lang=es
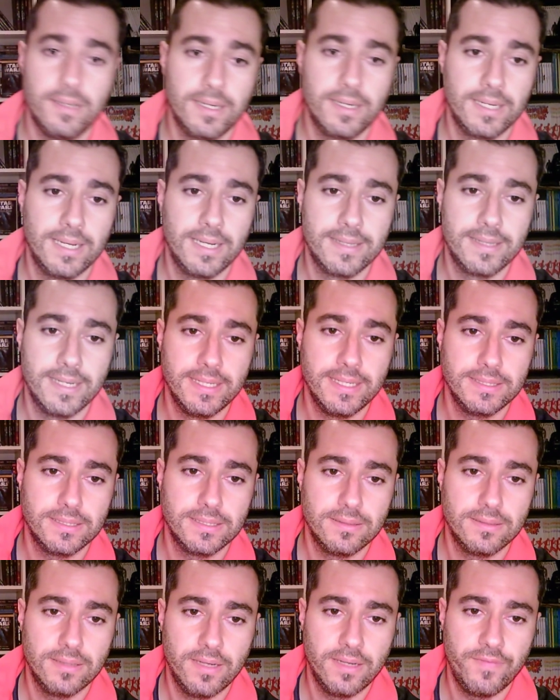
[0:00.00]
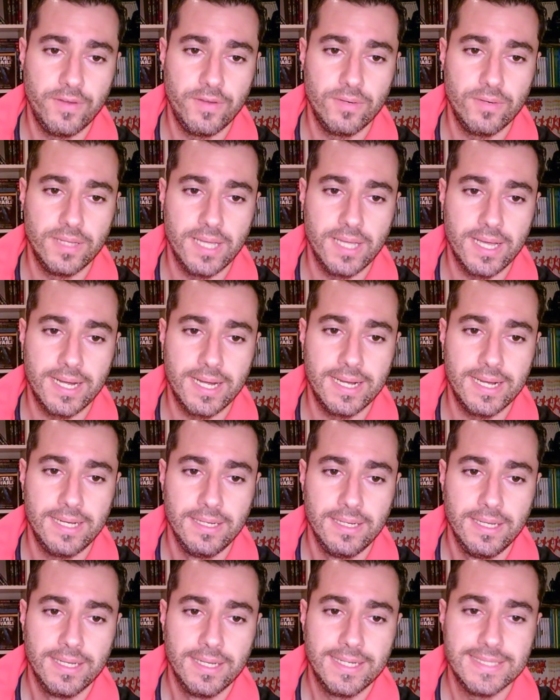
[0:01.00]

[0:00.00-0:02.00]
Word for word: Aquí la tenéis, la figurita de Gara.